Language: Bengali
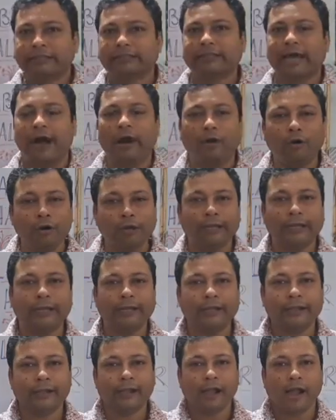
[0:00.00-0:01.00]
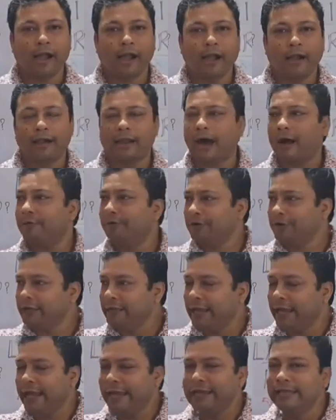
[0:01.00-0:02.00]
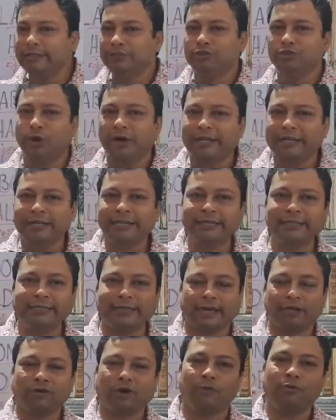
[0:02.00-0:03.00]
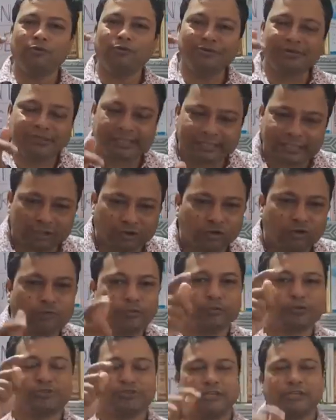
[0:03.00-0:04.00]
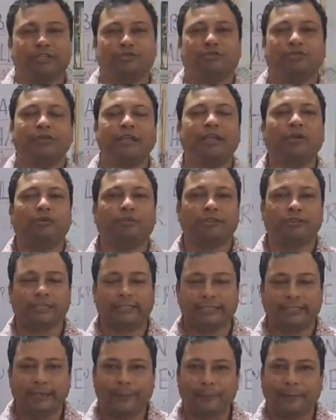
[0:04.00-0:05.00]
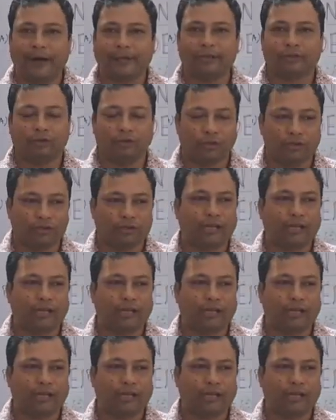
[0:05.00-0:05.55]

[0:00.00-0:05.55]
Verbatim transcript: তাহলে লাবণী এই জয়নিংটা ডব্লিউবিসিএসের কোনো পোস্টের জন্যই করতে যেতে পারত